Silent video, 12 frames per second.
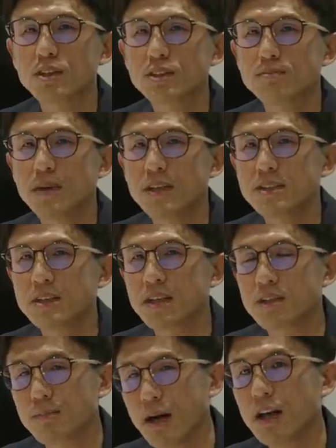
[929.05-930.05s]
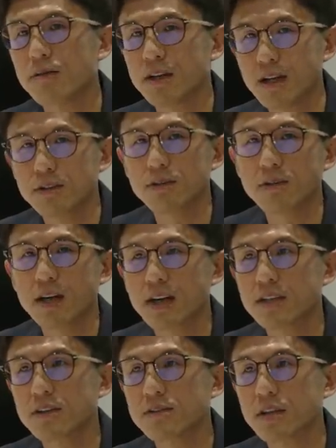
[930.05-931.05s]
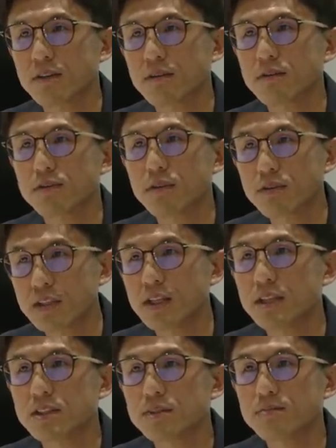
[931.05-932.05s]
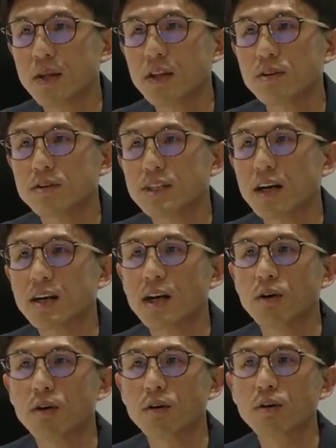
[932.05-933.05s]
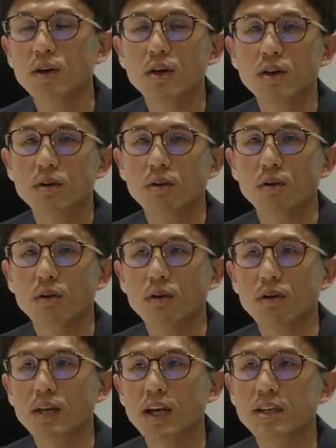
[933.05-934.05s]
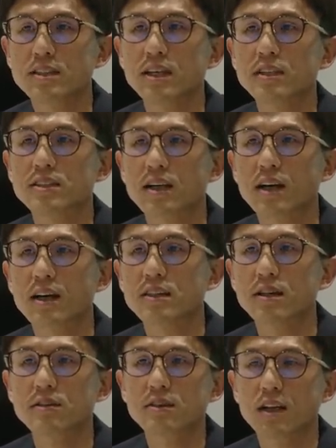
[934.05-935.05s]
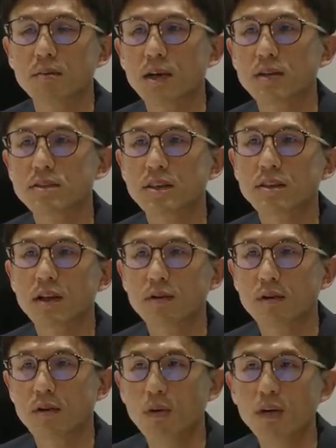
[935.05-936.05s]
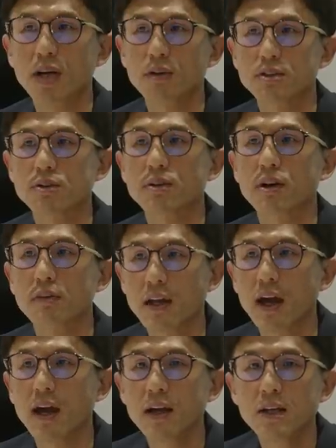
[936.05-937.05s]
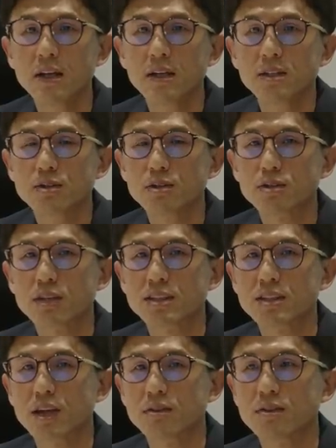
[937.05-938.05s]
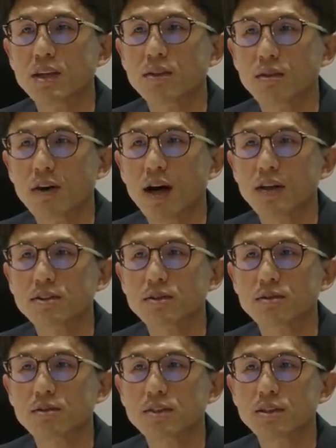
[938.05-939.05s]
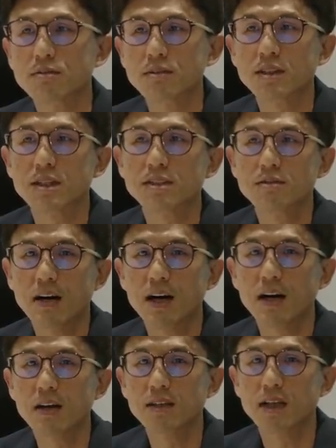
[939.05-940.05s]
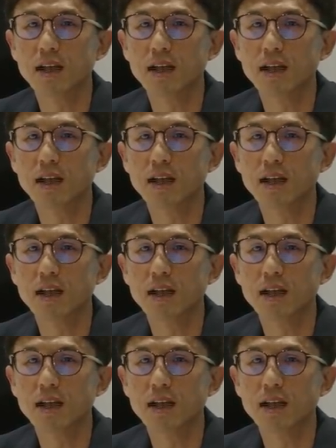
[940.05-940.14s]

当にスペイン人監督、まあ、アルベル監督はカタルーニャの、特にスペインのサッカーをこう形成したカタルーニャのバルセロナの本家の人なので、そういう人たちが言ってるのは、その自分たちは